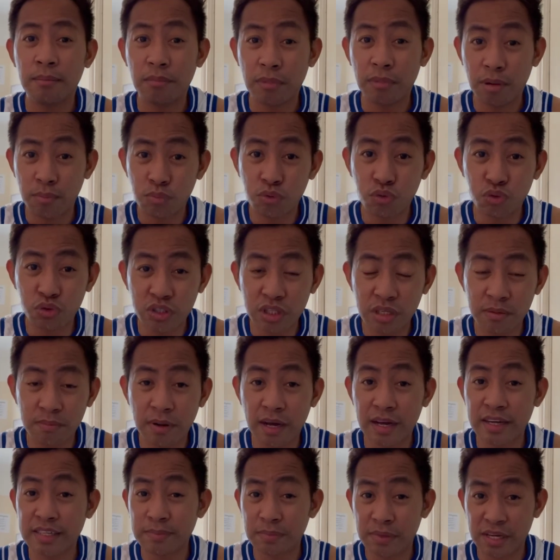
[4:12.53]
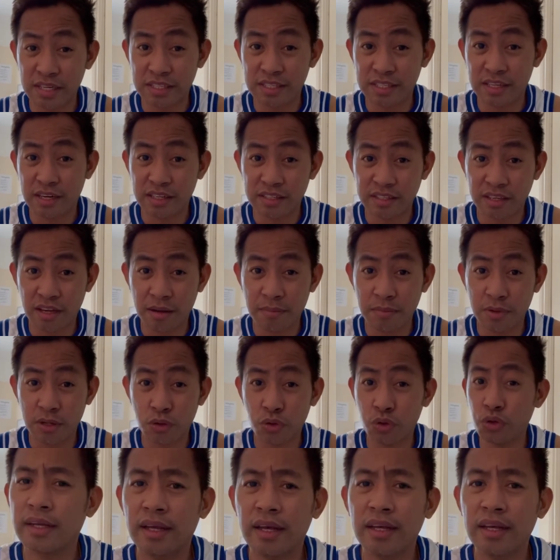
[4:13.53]
mabuti bang mga sinasabi
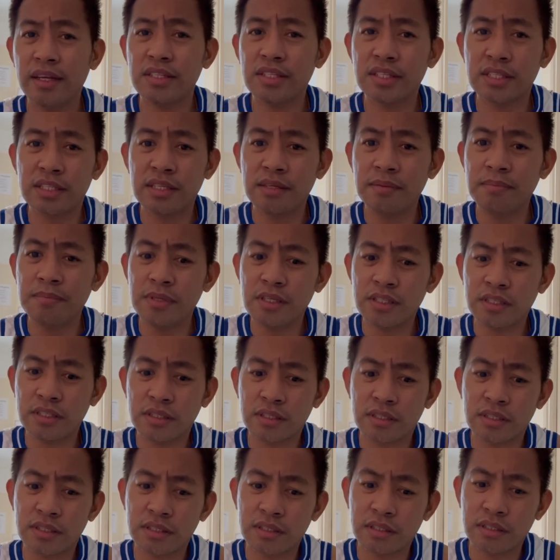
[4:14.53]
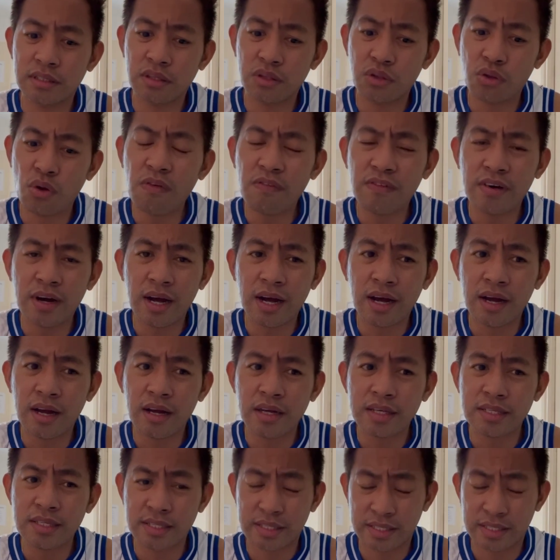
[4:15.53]
ko. Guys, si Miss
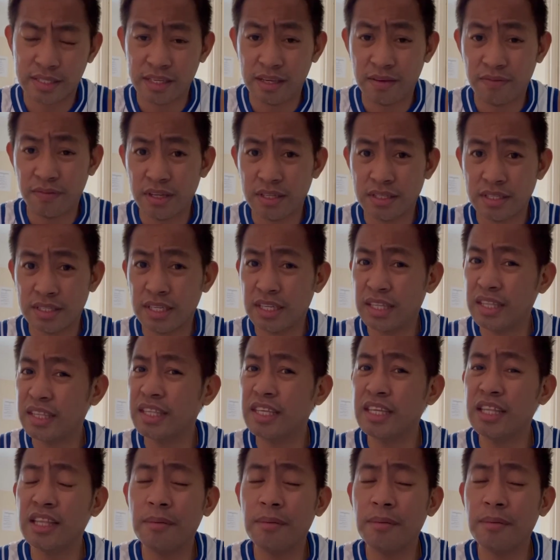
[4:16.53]
Nova Stevens, hindi